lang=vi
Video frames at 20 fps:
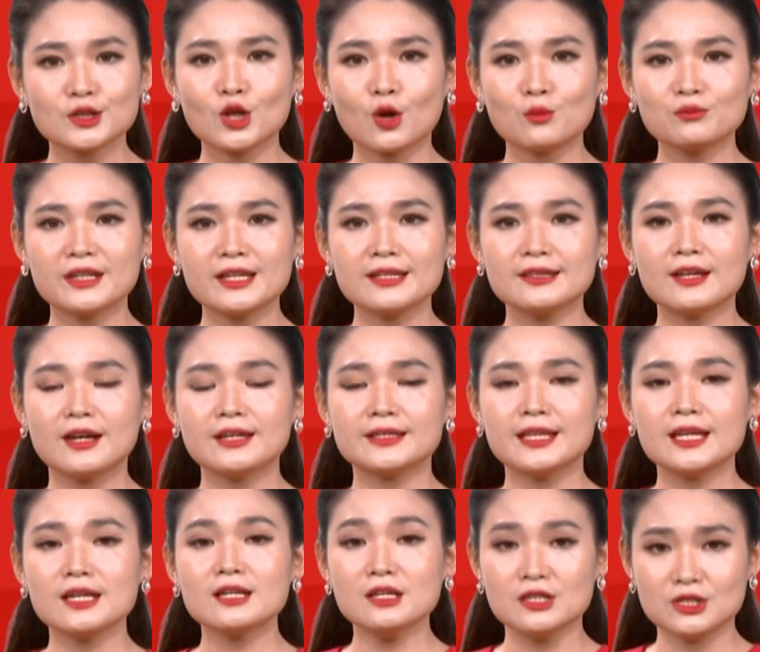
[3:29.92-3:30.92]
Thông tin thời
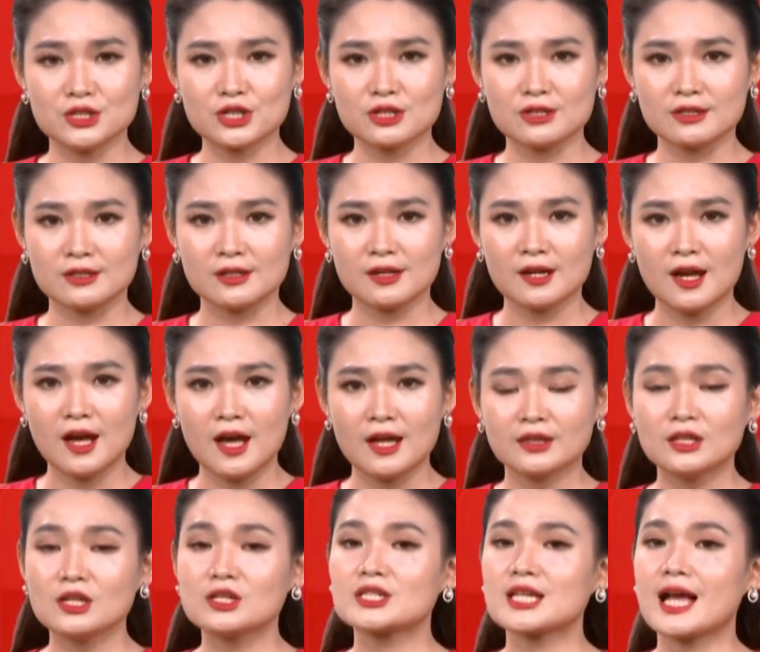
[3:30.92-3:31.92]
tiết ngư trường.
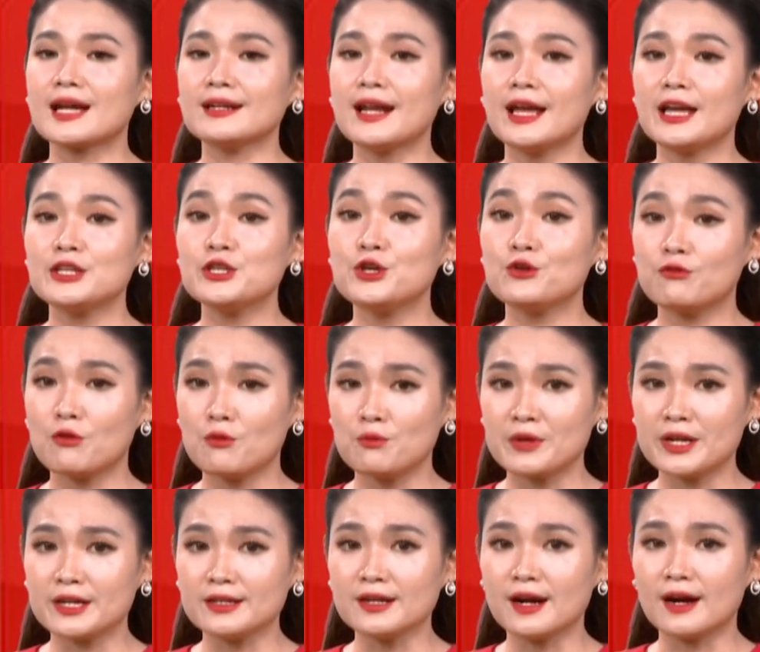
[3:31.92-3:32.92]
Từ sáng nay, nhiều vùng
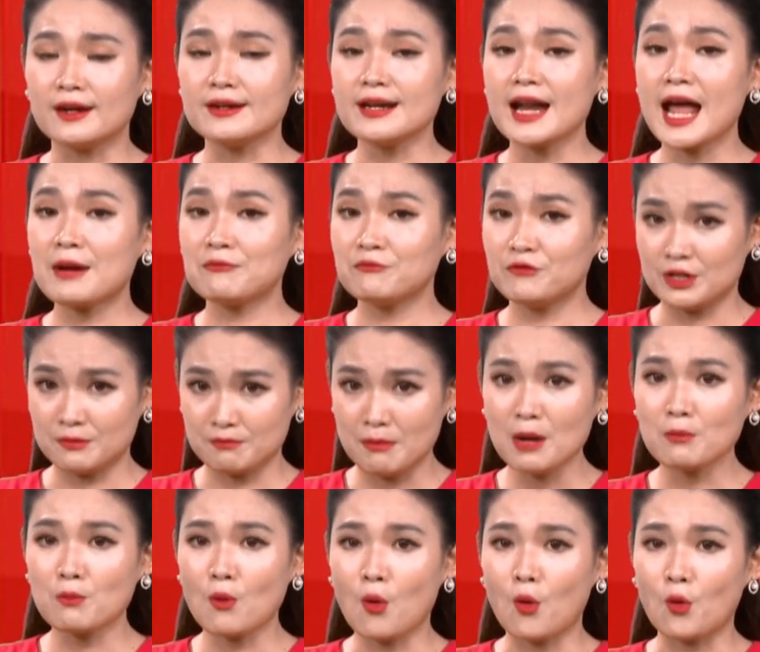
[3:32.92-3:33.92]
biển ở Nam Vịnh
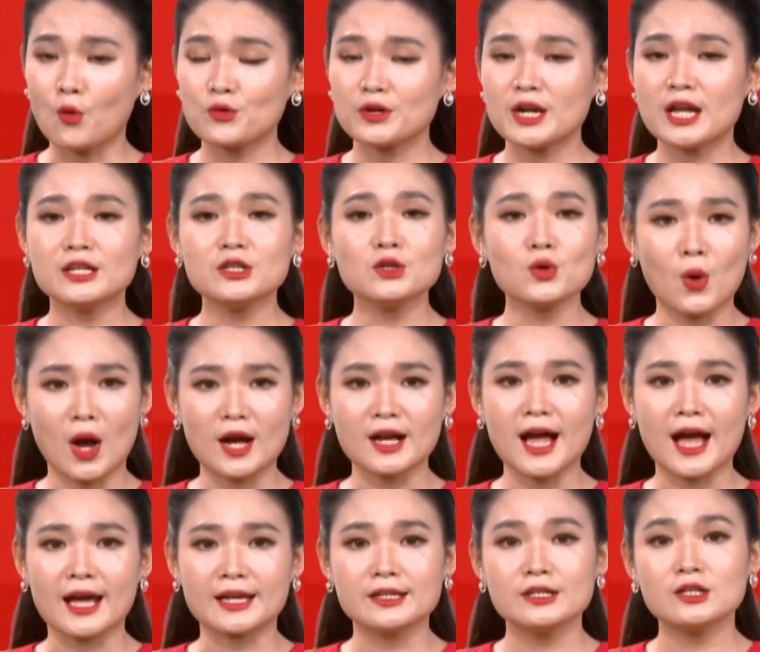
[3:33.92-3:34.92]
Bắc Bộ đến Quảng
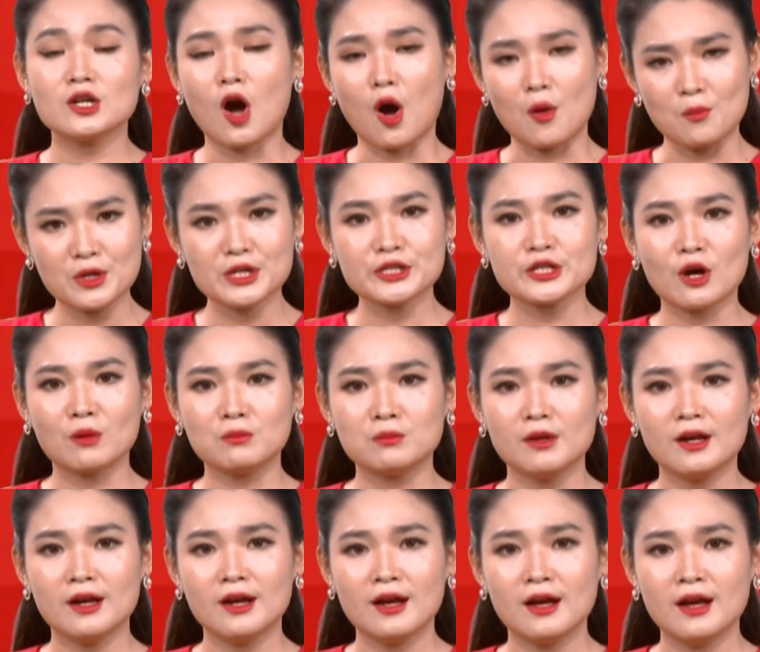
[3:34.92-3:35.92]
Ngãi có mưa dông.
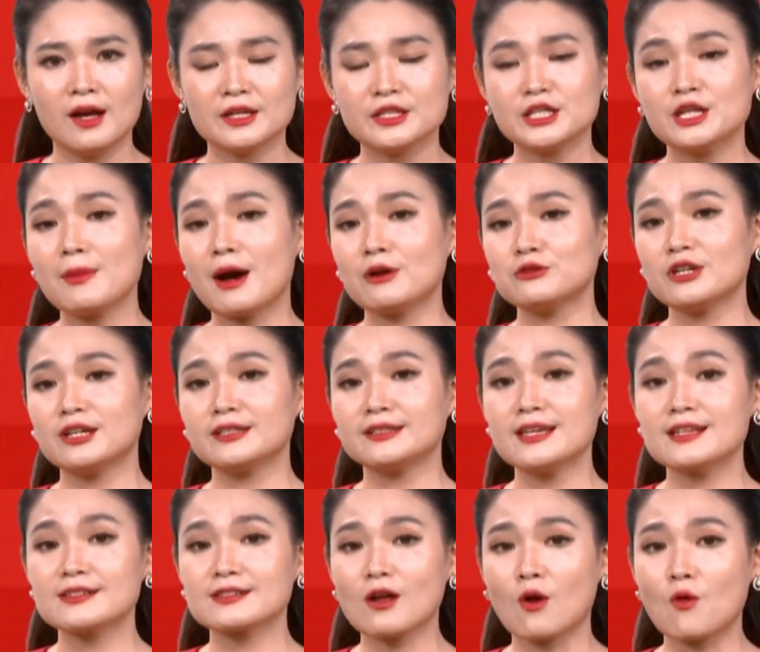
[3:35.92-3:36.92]
Dự báo thời
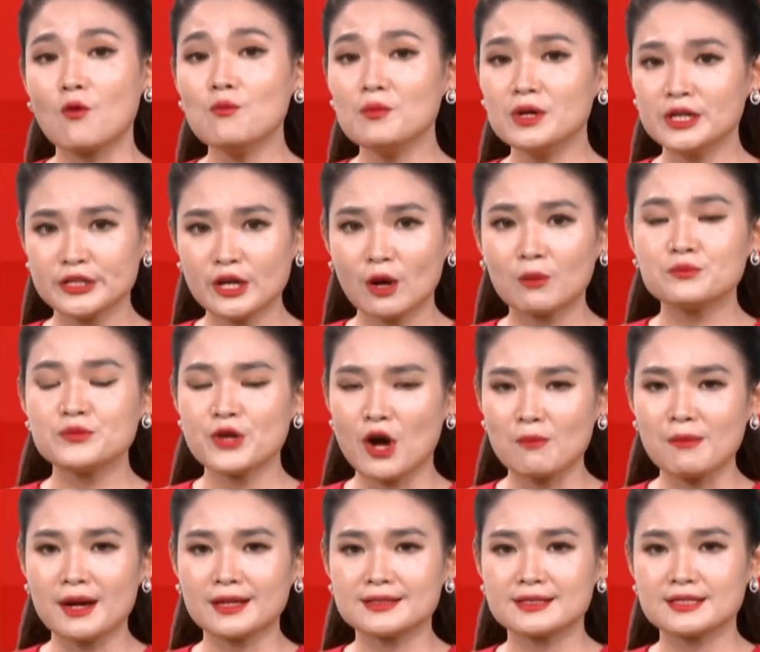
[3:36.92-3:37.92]
tiết xấu, mưa dông, gió
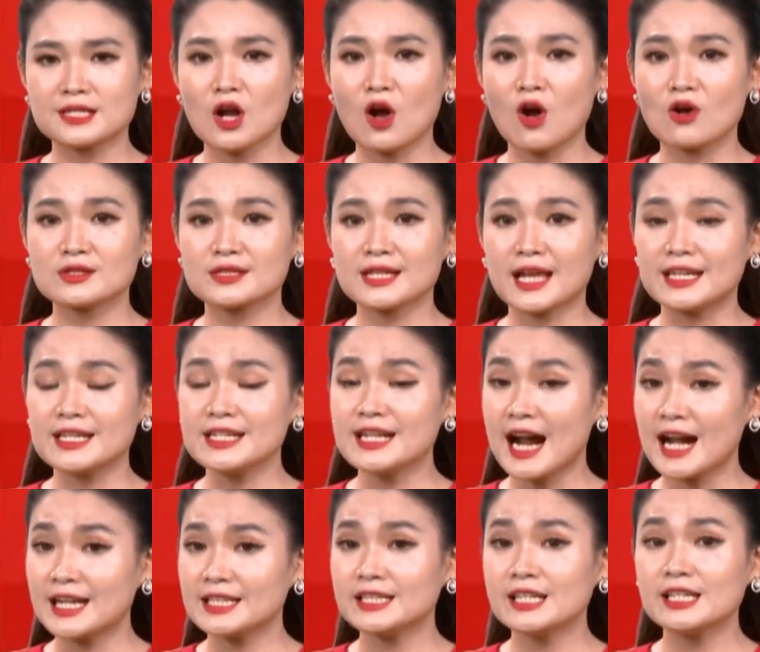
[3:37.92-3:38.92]
mạnh sẽ còn xảy
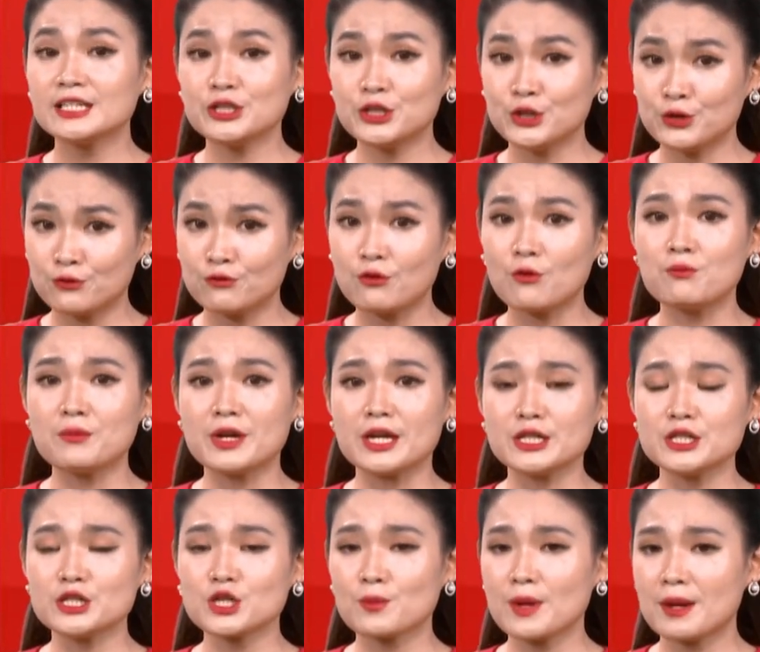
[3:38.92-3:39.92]
ra trên nhiều vùng
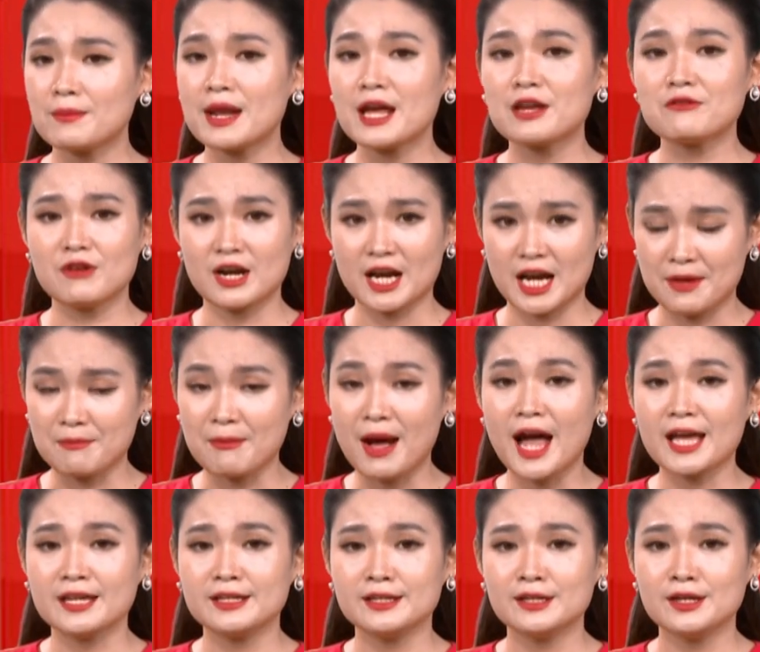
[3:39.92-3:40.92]
biển trong đêm nay và ngày
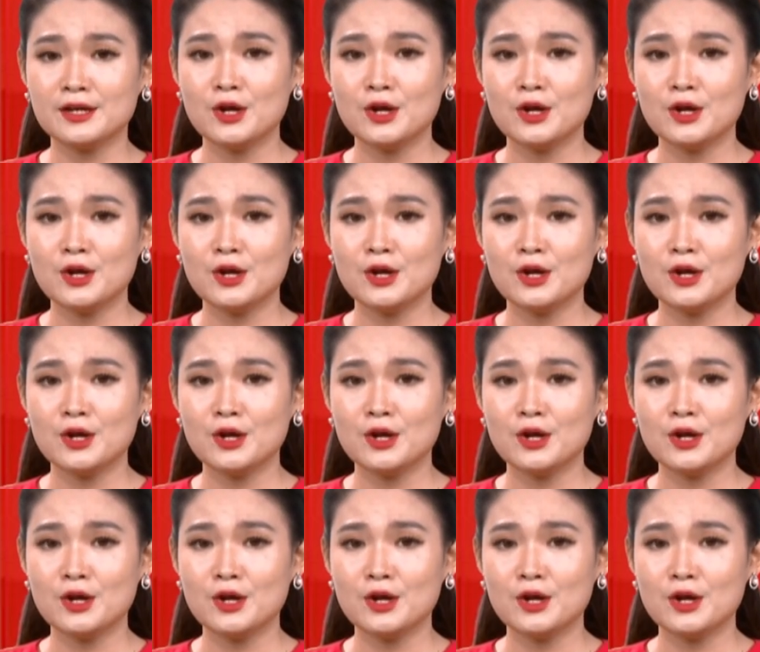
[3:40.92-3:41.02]
mai.